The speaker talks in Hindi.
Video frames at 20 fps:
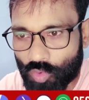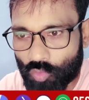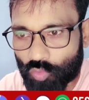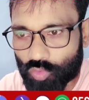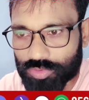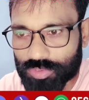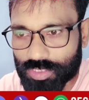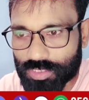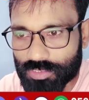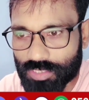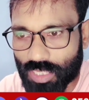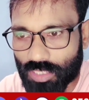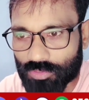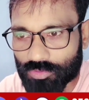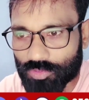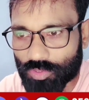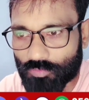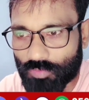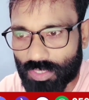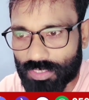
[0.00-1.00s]
वो
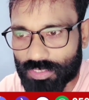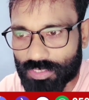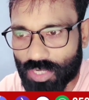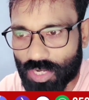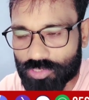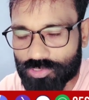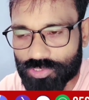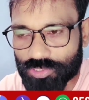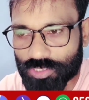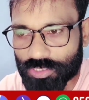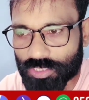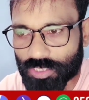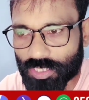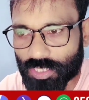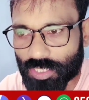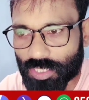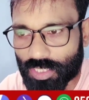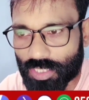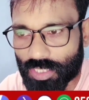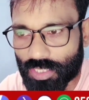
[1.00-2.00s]
सिद्धांतों वाली राजनीति
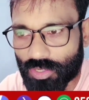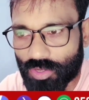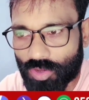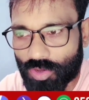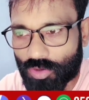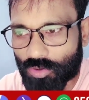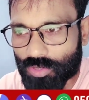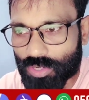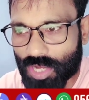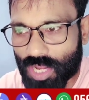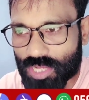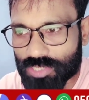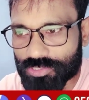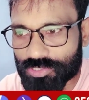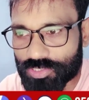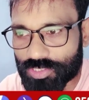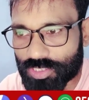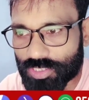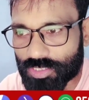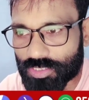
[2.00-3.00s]
करेंगे और
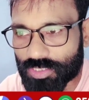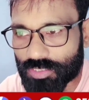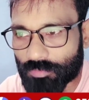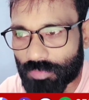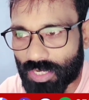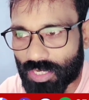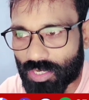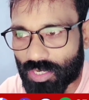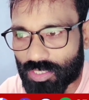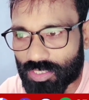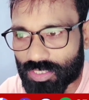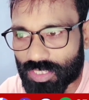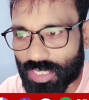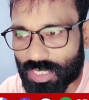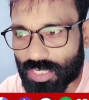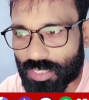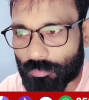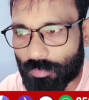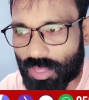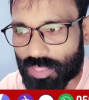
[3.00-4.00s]
राजनीति में
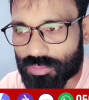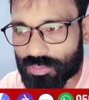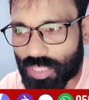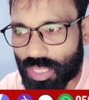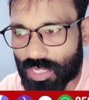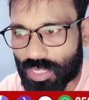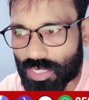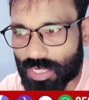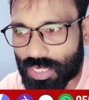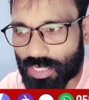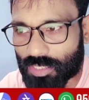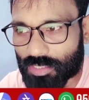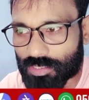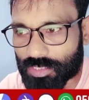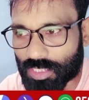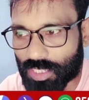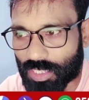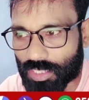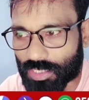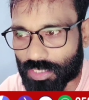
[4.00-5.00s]
कट्टर ईमानदार रहकर
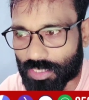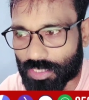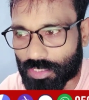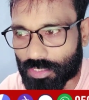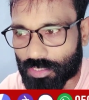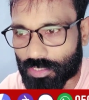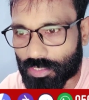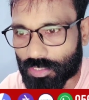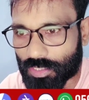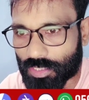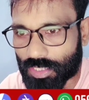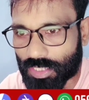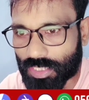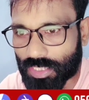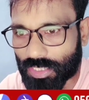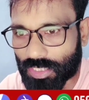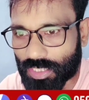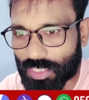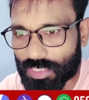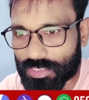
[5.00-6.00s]
दिखाएंगे
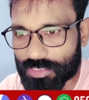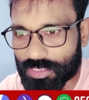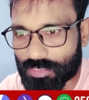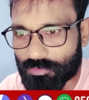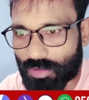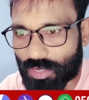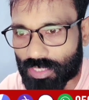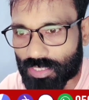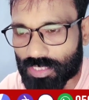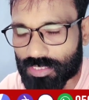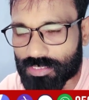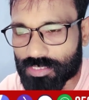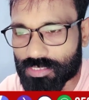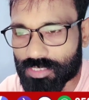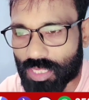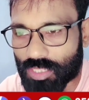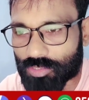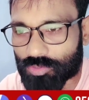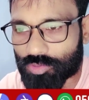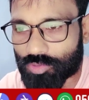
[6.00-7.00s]
लेकिन केजरीवाल के
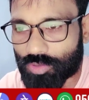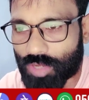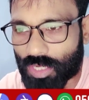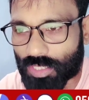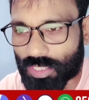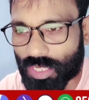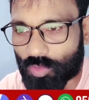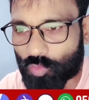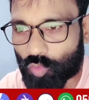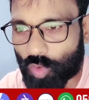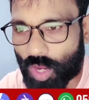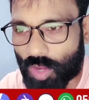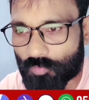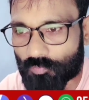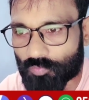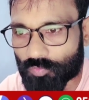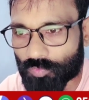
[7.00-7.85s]
सिद्धांतों का क्या हुआ